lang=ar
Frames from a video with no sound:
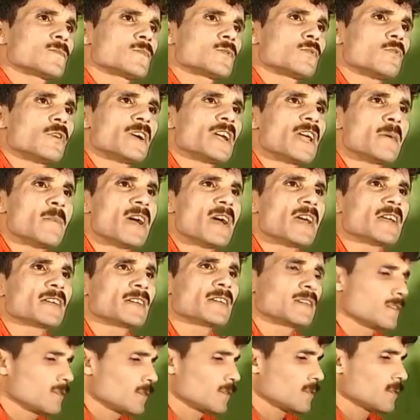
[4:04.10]
وانا مالي
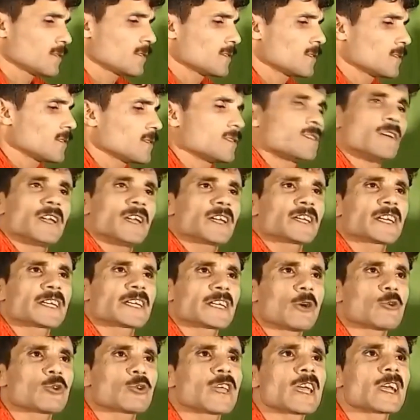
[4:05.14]
علاش
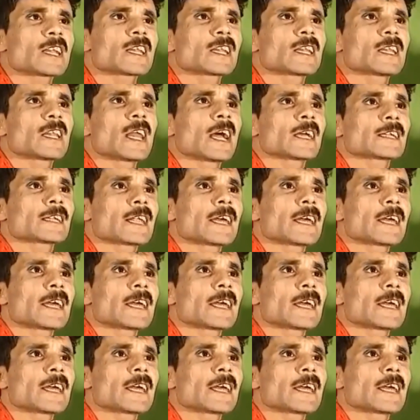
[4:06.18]
كتعاود لي هاد الهضره